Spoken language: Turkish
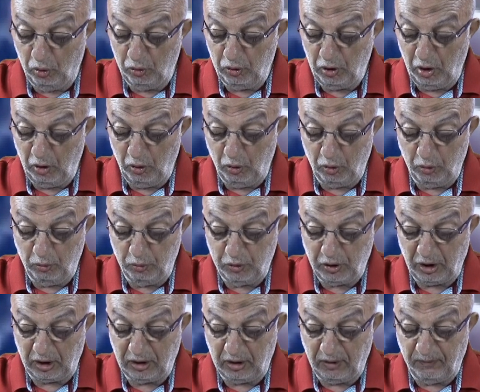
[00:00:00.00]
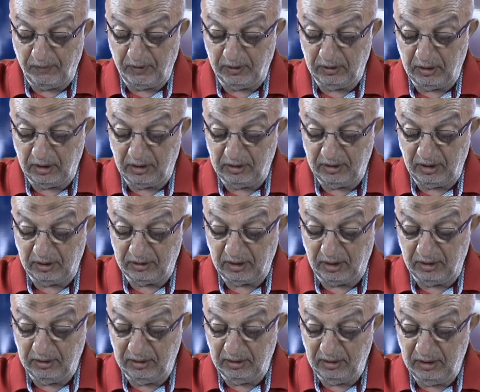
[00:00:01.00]
doğuya örümcek kafalıların
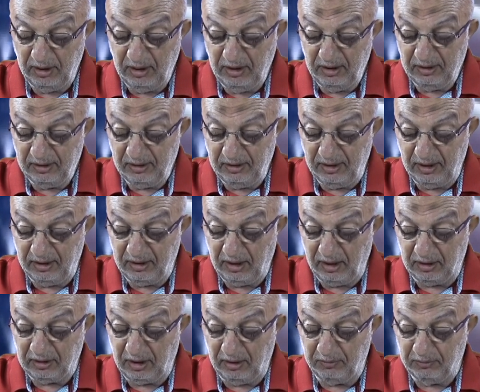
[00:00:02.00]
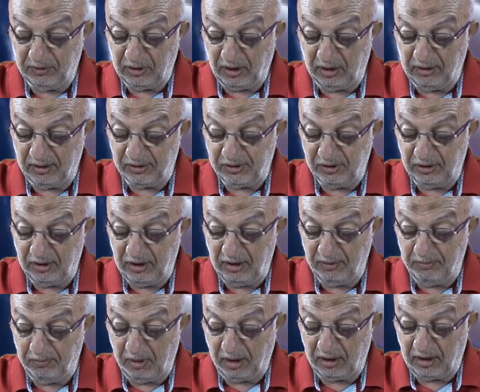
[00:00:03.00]
yatağı, geri adam tarlası
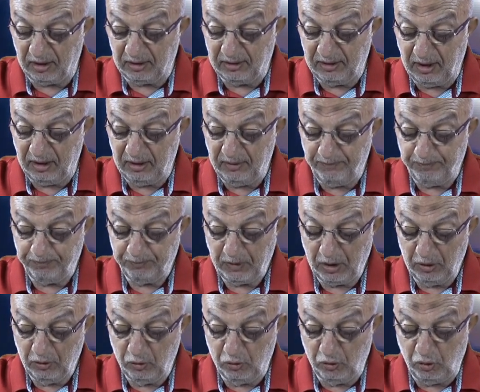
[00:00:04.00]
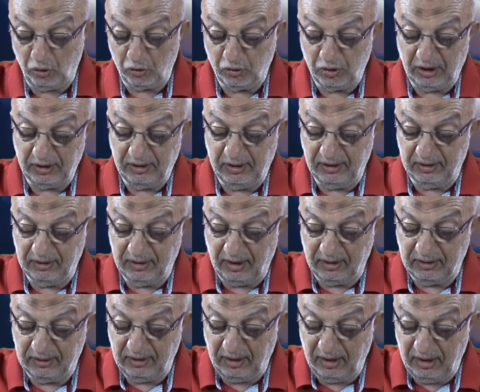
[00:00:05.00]
diye bakarken sözde
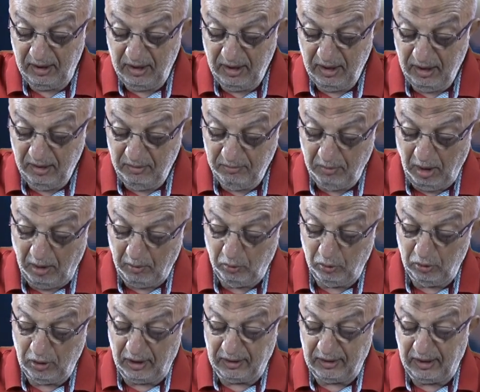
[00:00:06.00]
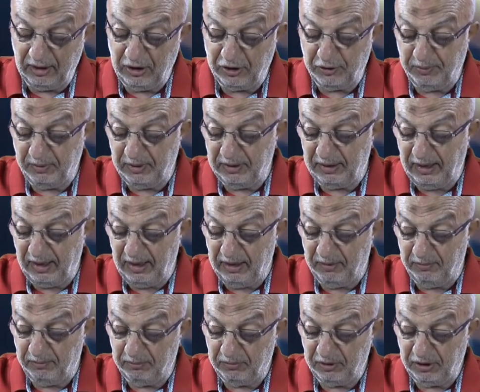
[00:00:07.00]
dindar da ben bunlardan hiçbiri
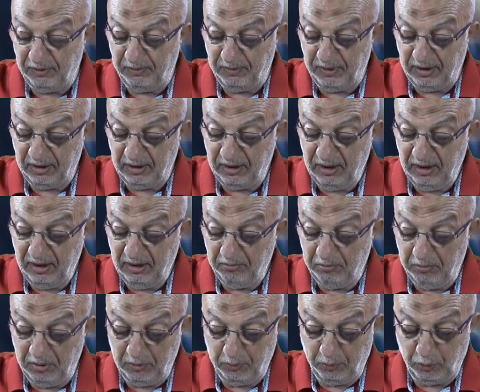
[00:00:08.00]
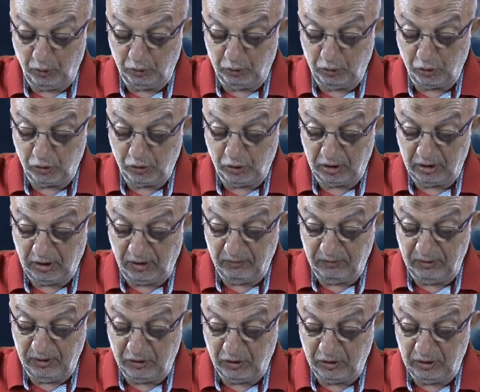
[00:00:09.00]
değilim gibi bir protesto
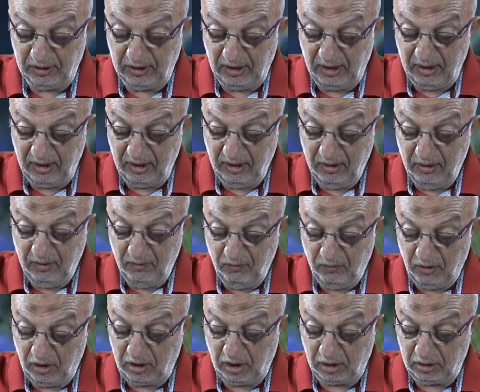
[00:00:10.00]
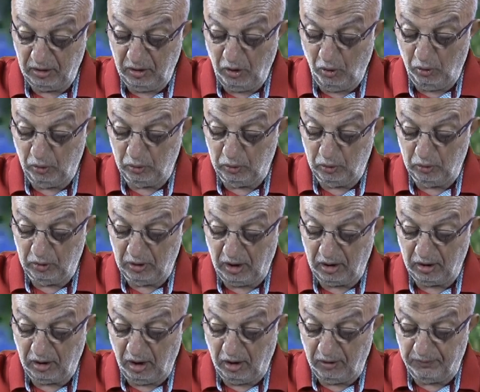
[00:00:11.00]
tavrı içinde fakat ne
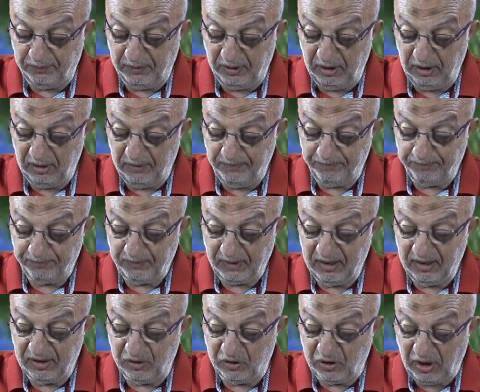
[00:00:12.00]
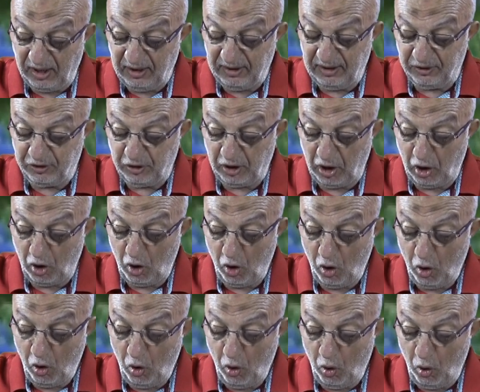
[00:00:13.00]
olduğundan gafil sadece
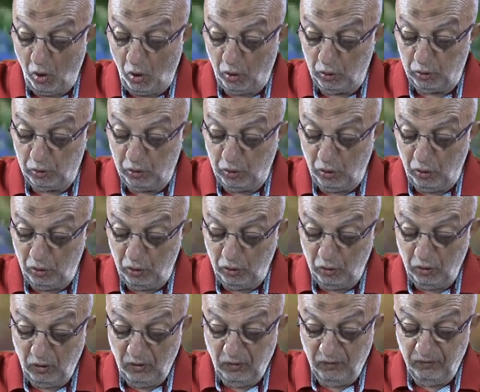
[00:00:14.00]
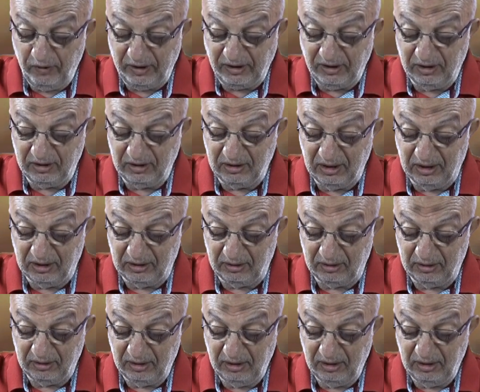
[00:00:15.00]
ölgün ve
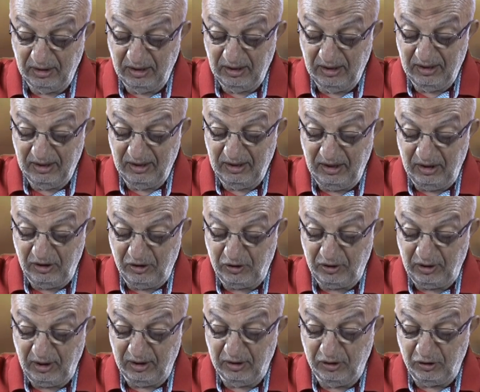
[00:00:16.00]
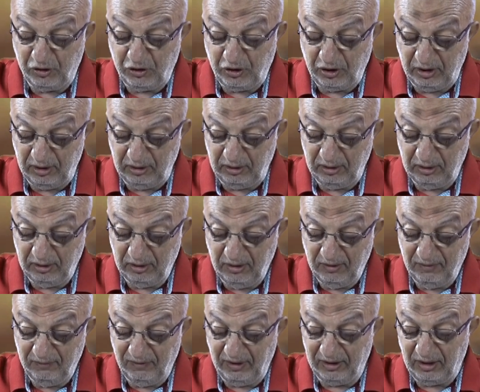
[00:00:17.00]
yılgın, içte hırçın
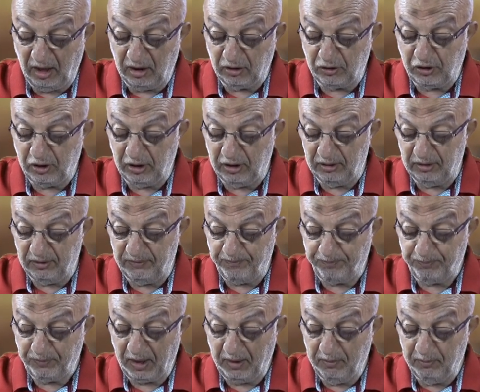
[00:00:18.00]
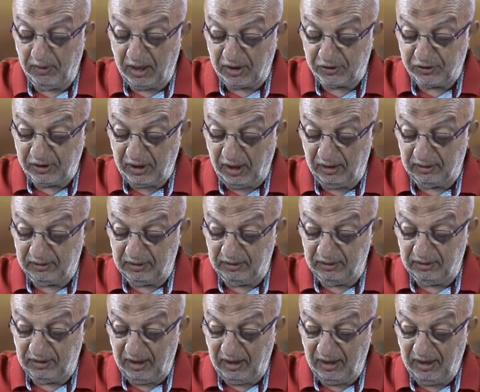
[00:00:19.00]
ve yalçın, baskı
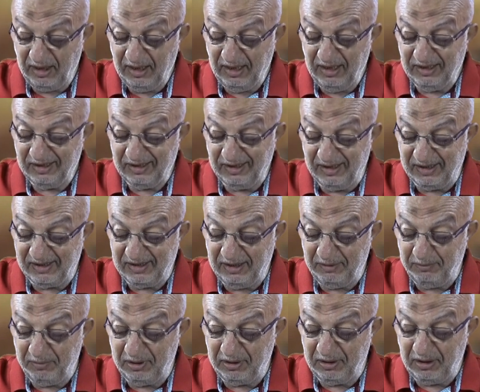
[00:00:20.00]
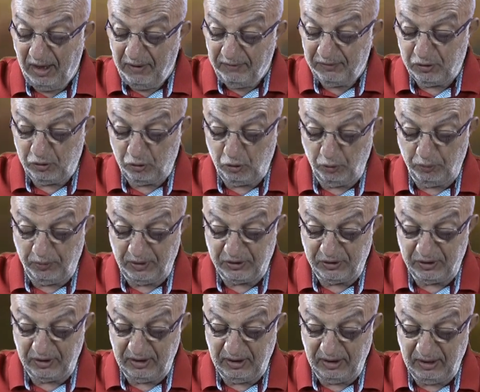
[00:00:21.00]
altında gizli bir nefs
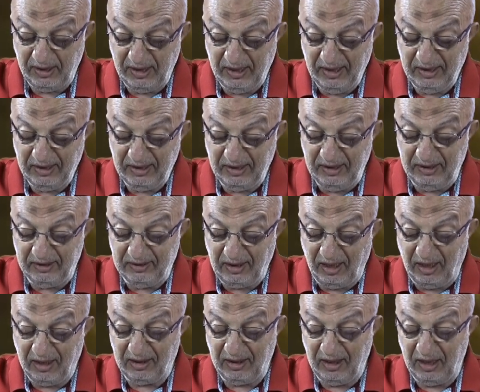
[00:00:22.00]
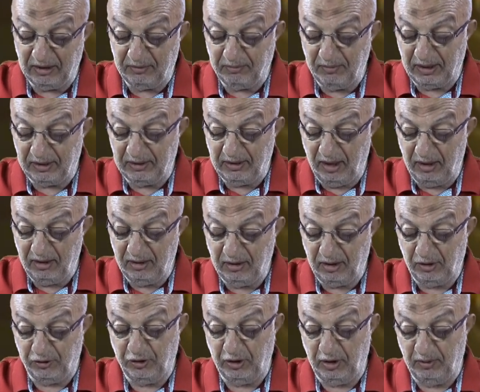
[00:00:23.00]
şüphesini ihdar etmekten
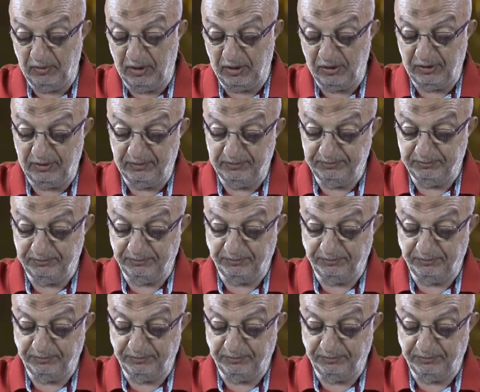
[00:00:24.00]
kaçınamaz.